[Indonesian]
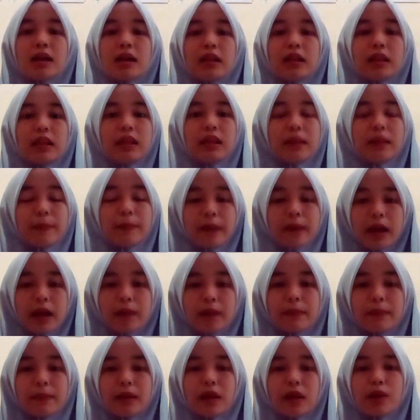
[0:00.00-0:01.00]

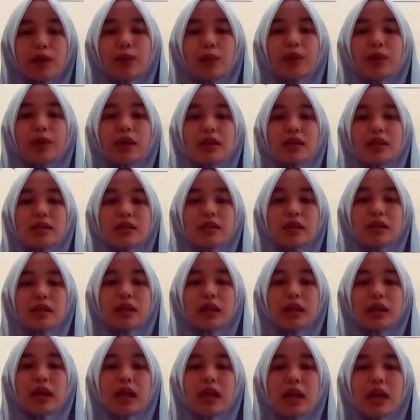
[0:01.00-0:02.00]
dititipkan melalui
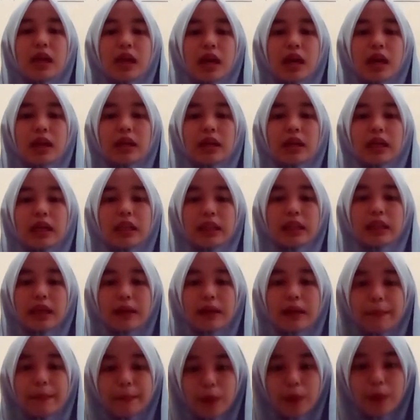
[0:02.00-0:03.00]
rezeki yang
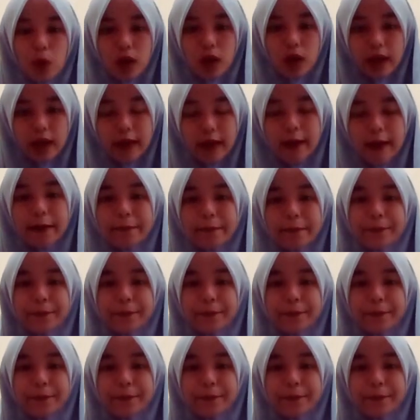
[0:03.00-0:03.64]
kita peroleh